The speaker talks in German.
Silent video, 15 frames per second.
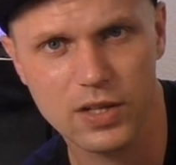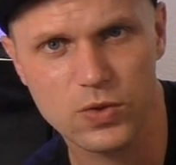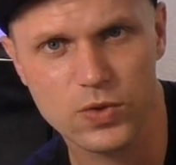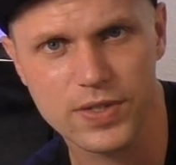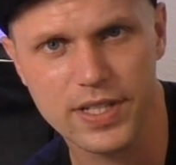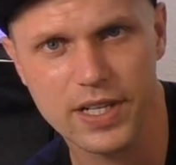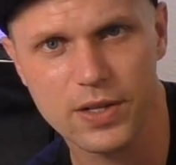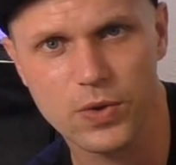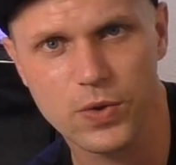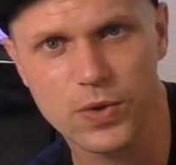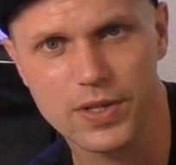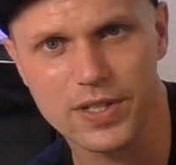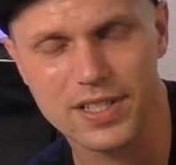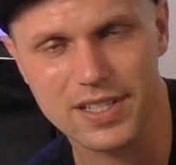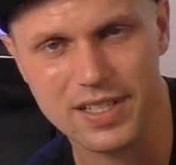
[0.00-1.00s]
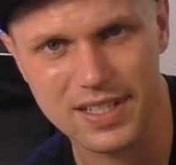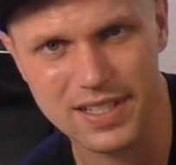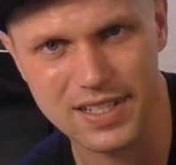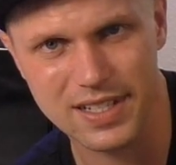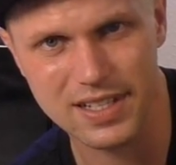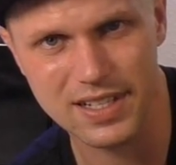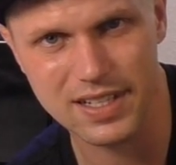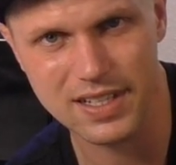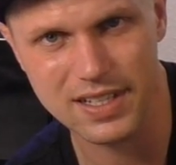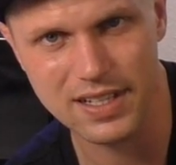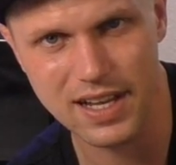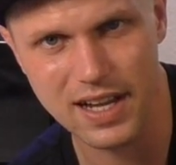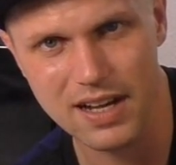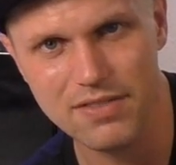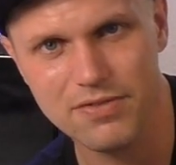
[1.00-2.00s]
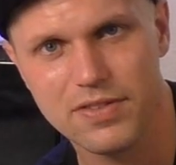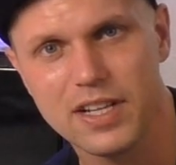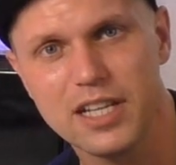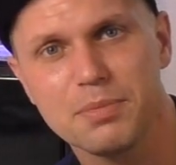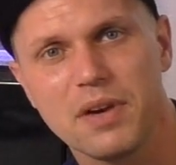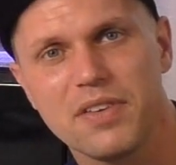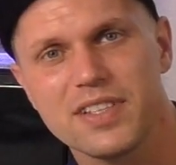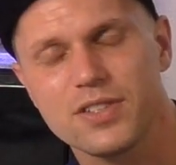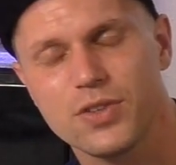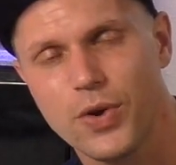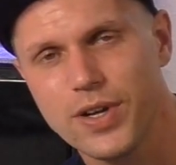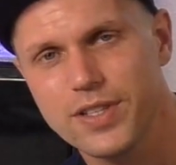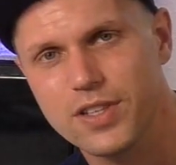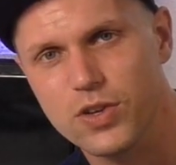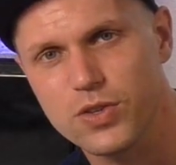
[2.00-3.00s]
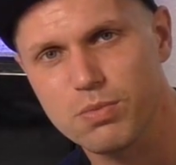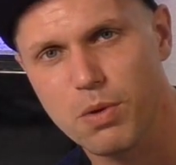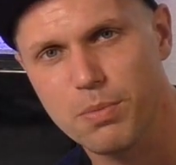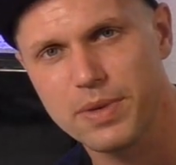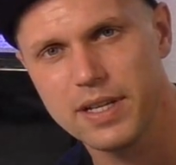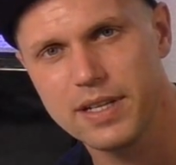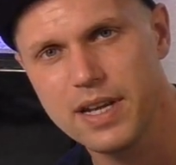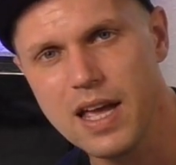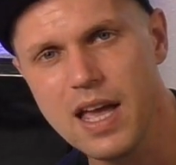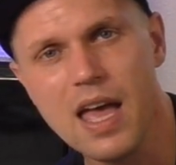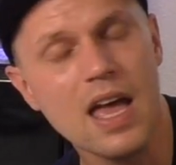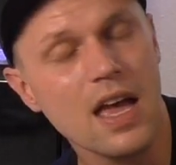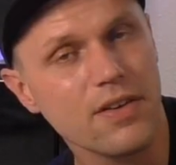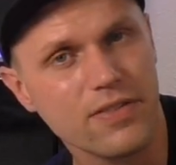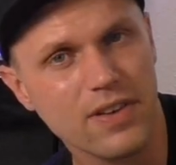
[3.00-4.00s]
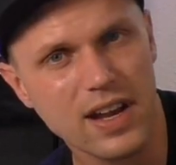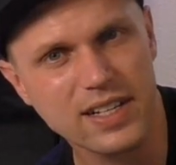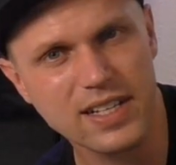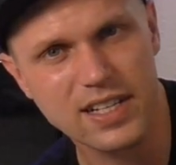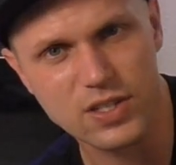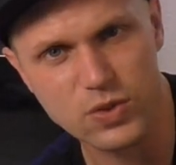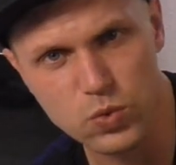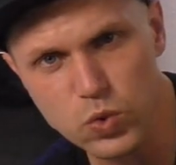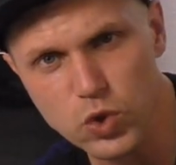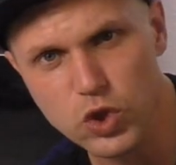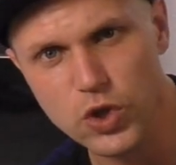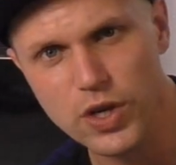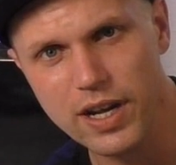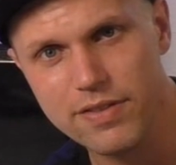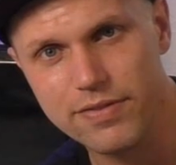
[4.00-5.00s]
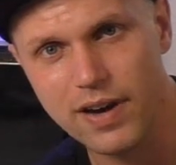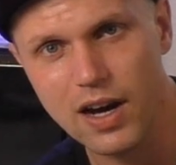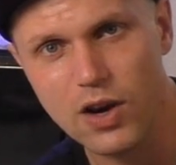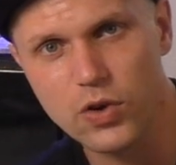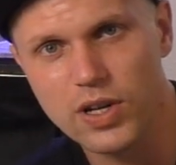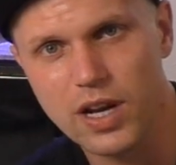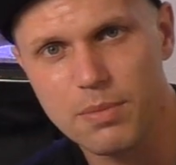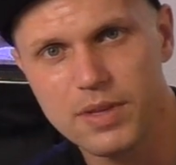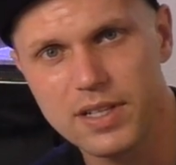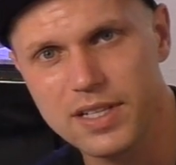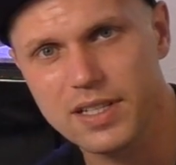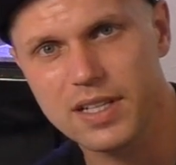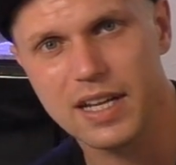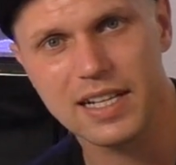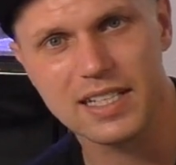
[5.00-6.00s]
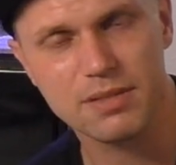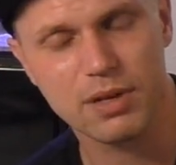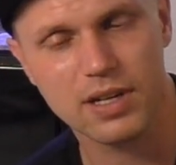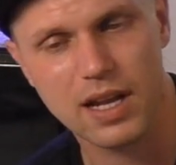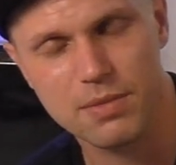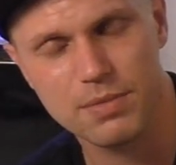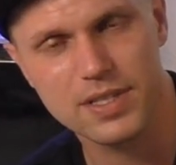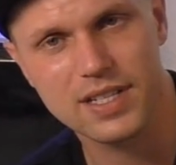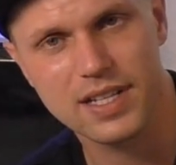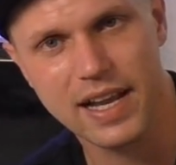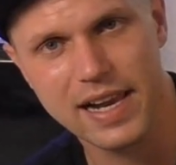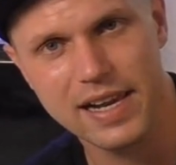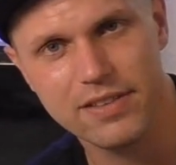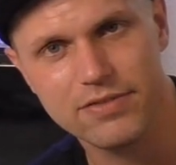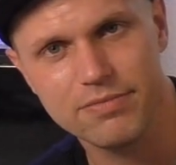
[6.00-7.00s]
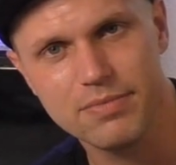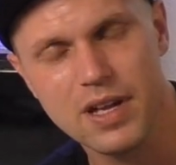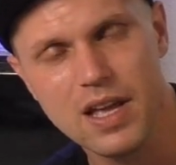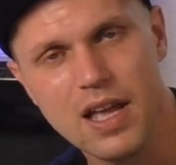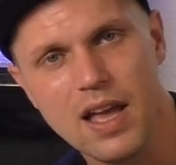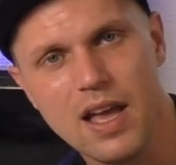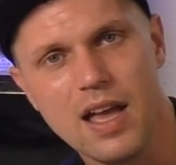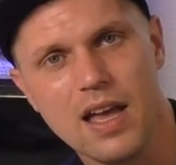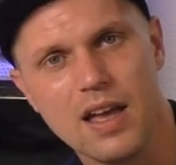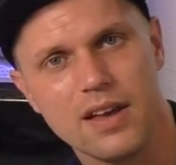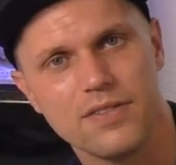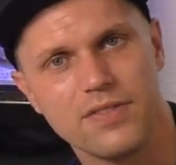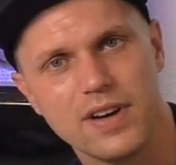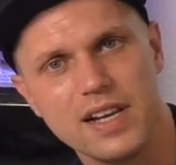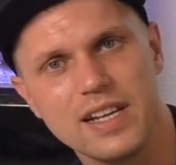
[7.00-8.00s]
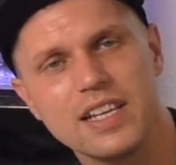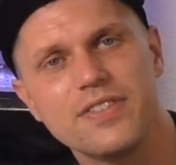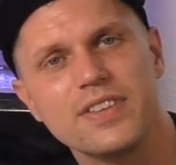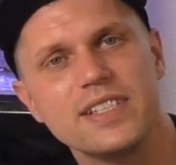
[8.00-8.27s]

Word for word: nachdosieren und da will ich mal was Neues ausprobieren. Vielleicht hast du schon Erfahrung damit, kannst mir da ein bisschen helfen, weil